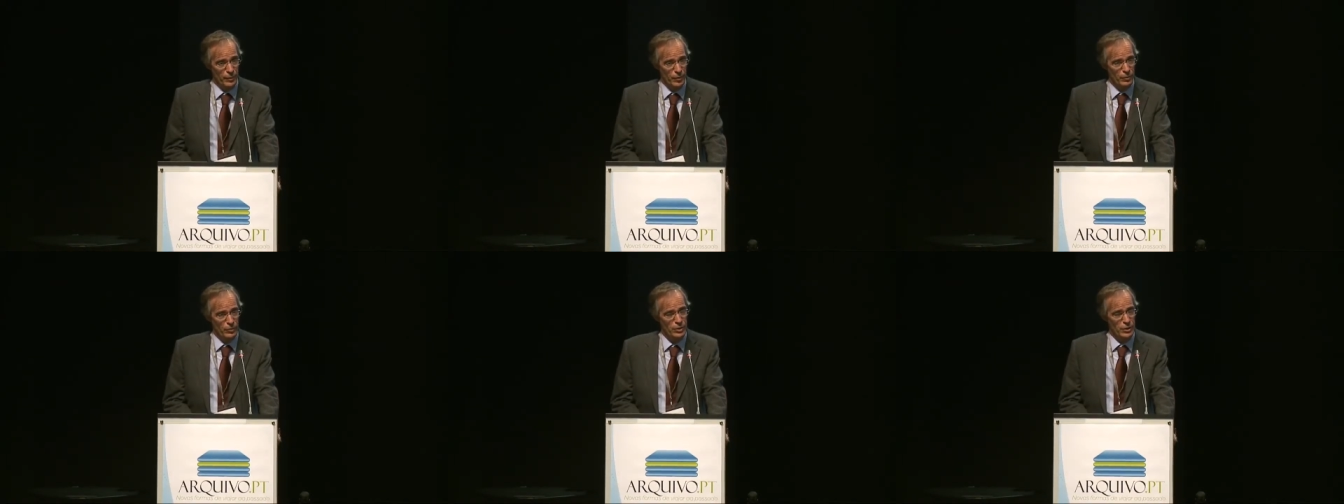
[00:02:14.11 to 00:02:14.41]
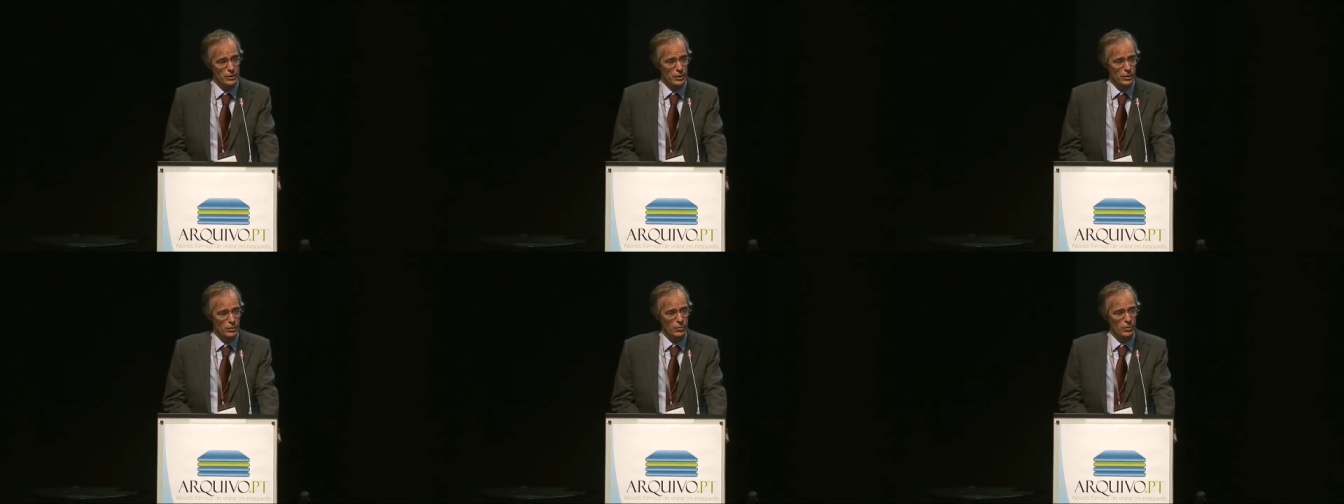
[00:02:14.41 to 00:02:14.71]
com
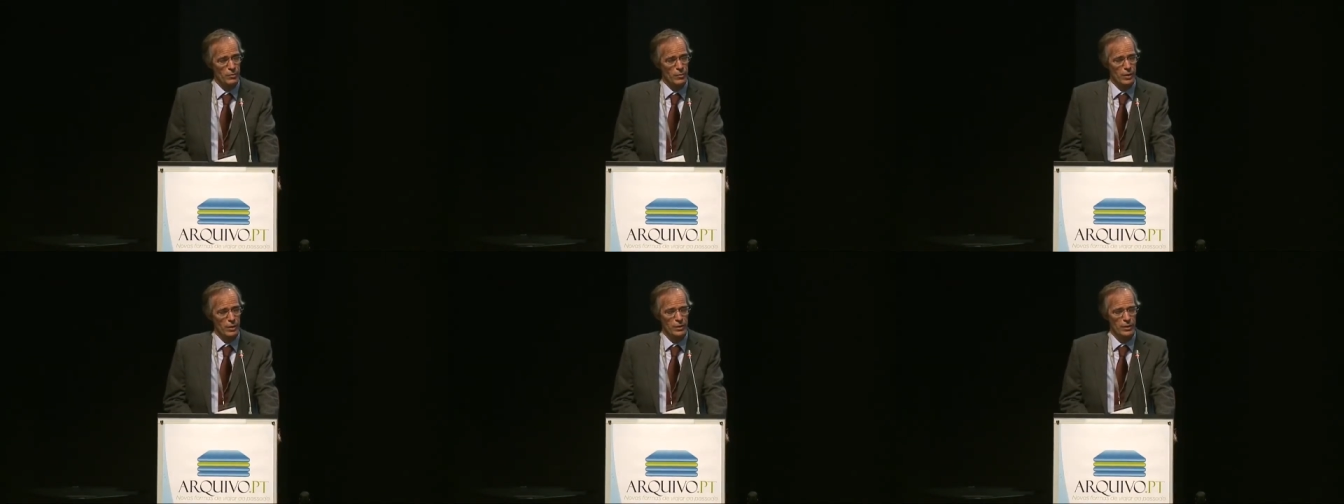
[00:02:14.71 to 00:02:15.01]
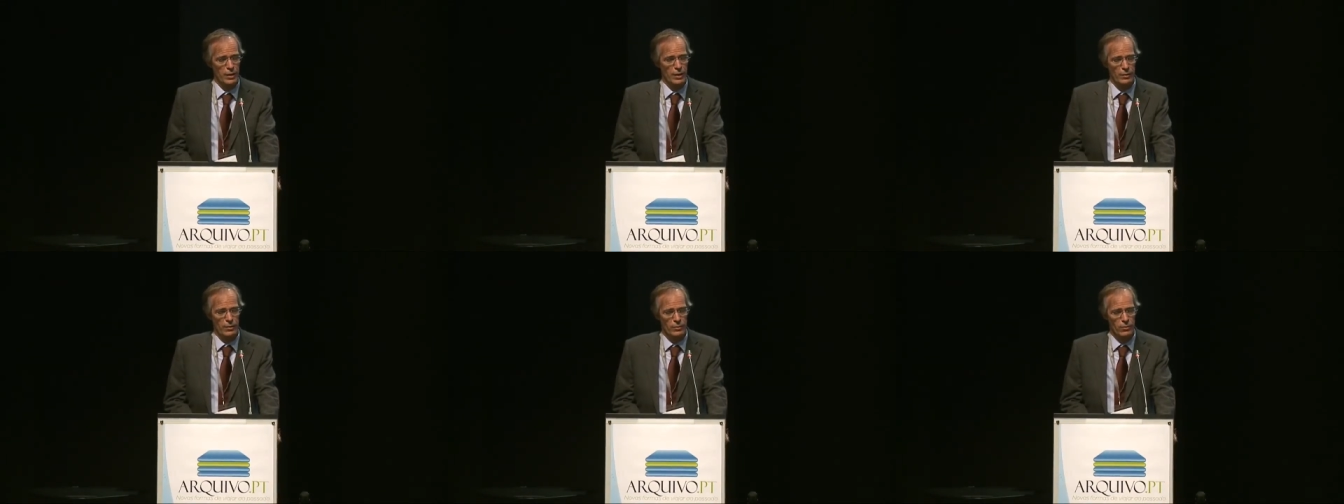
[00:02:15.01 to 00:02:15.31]
exceção do e-mail,
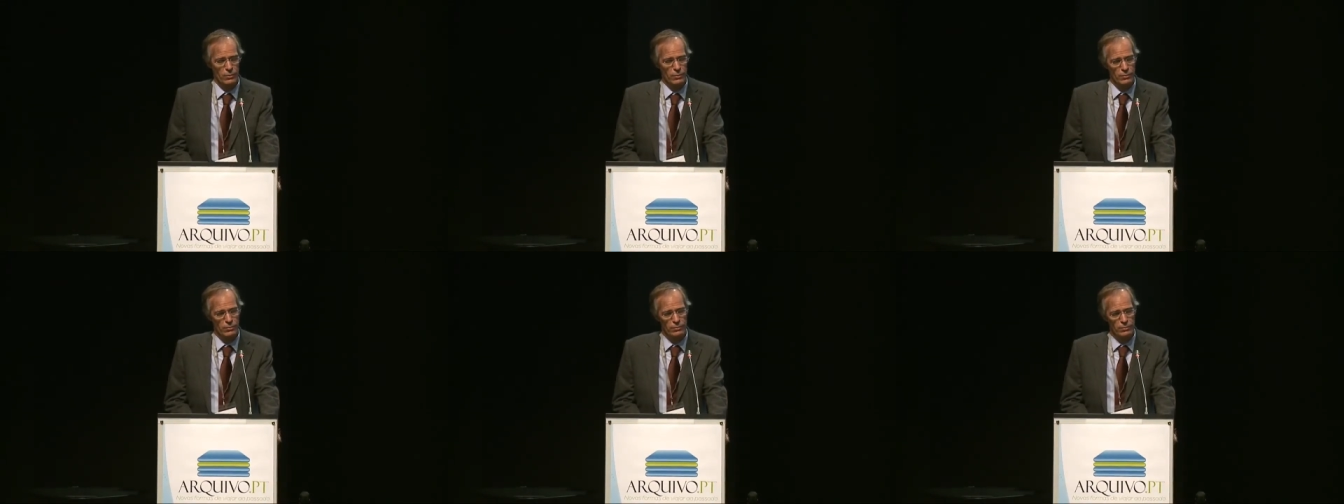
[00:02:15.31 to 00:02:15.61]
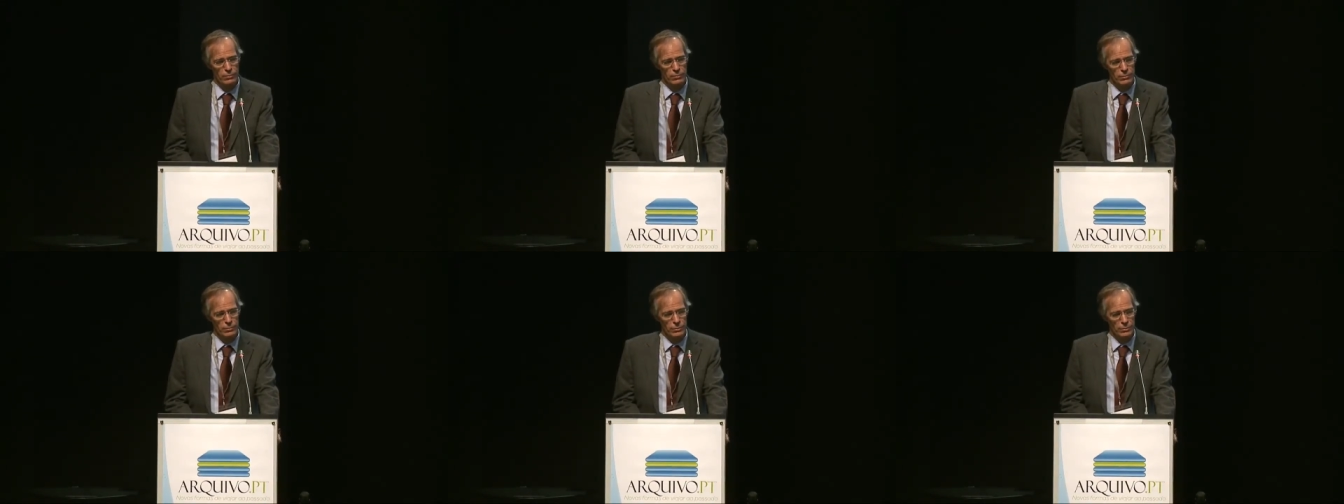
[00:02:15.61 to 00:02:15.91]
que é o,
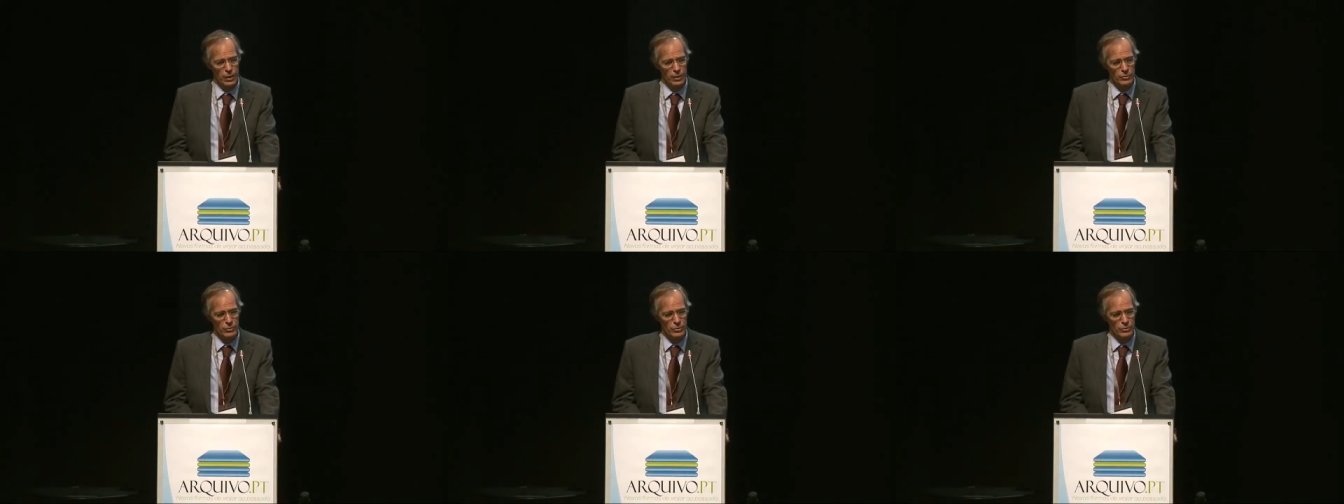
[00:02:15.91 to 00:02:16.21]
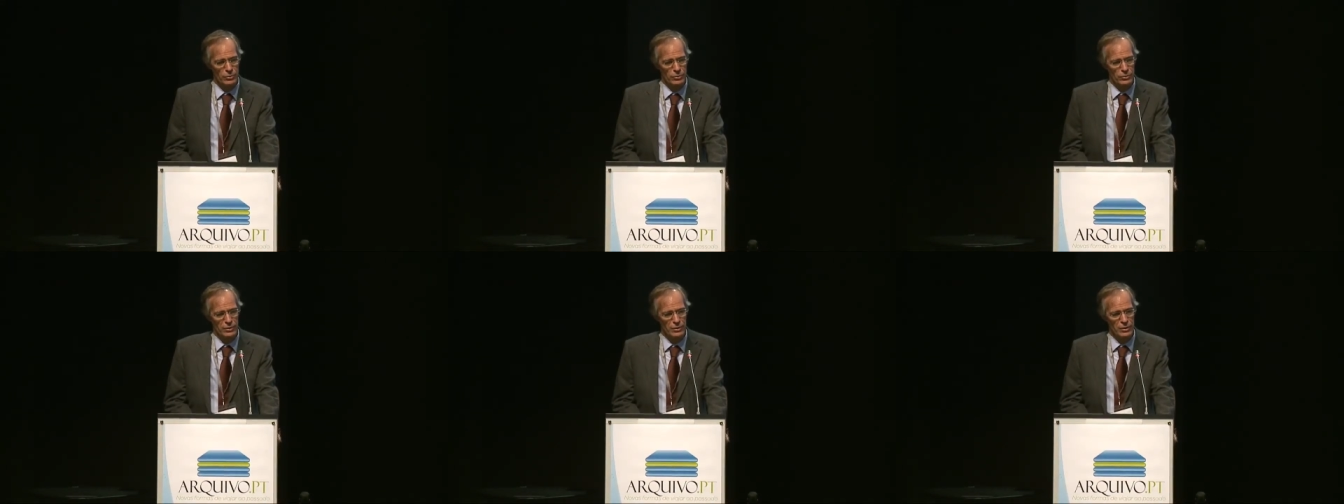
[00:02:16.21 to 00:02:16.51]
digamos,
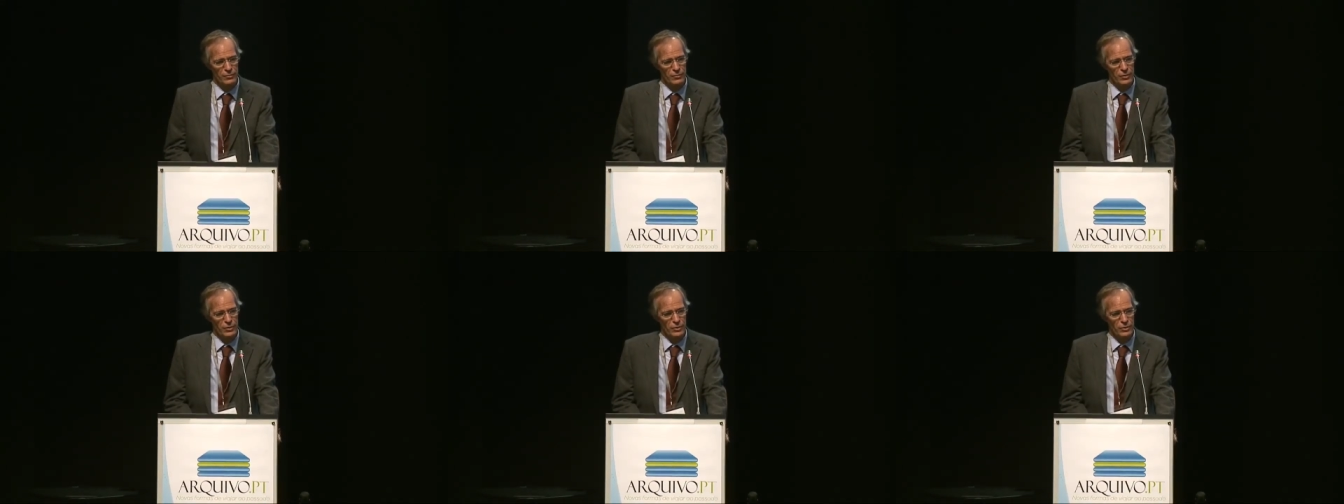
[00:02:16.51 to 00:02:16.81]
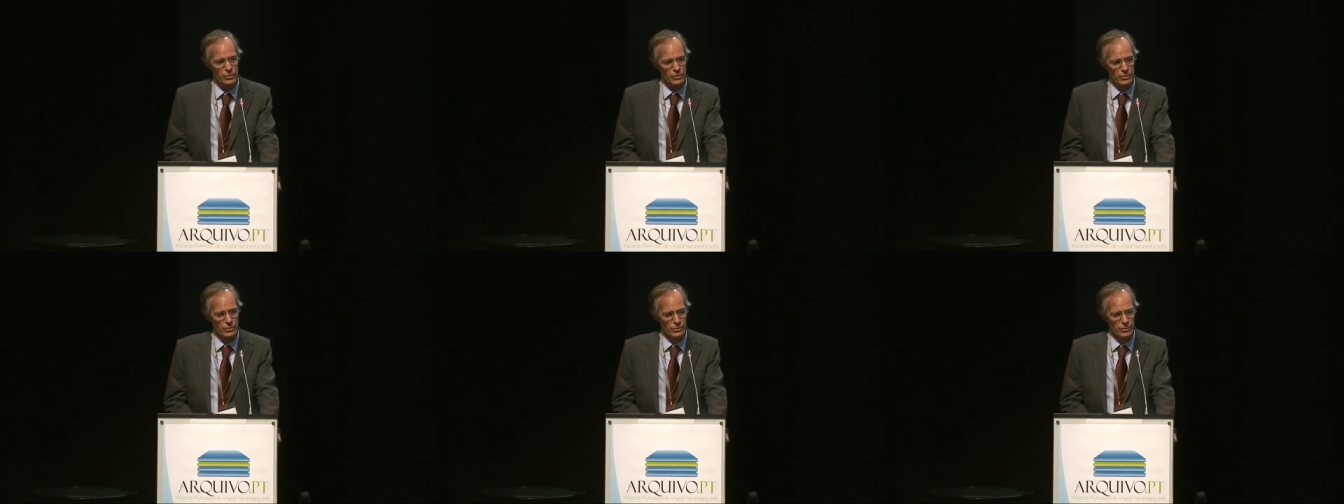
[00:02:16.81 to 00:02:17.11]
o
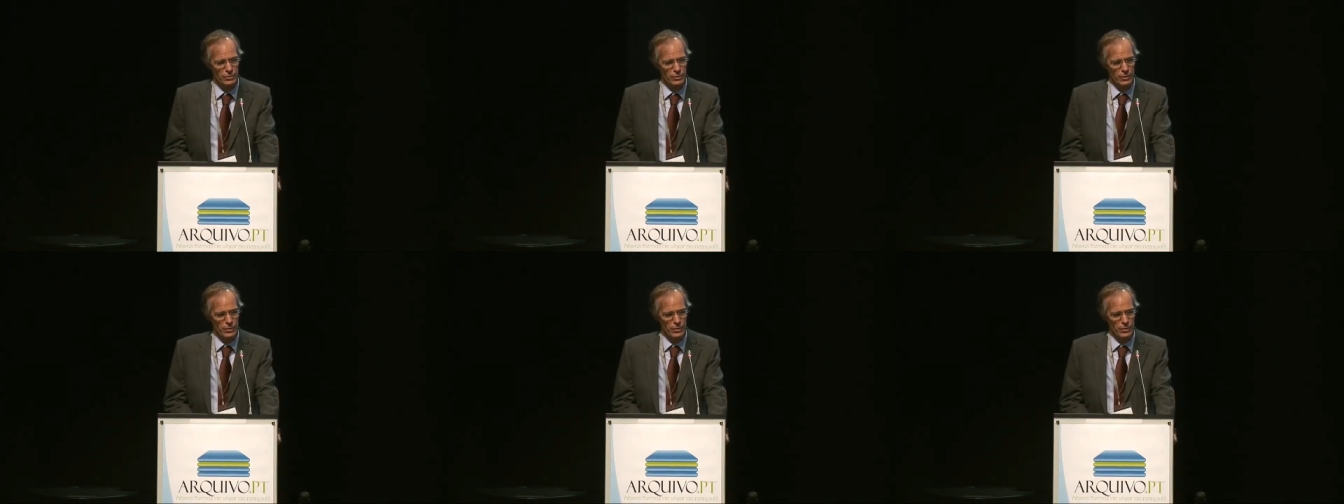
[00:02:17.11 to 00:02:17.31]
serviço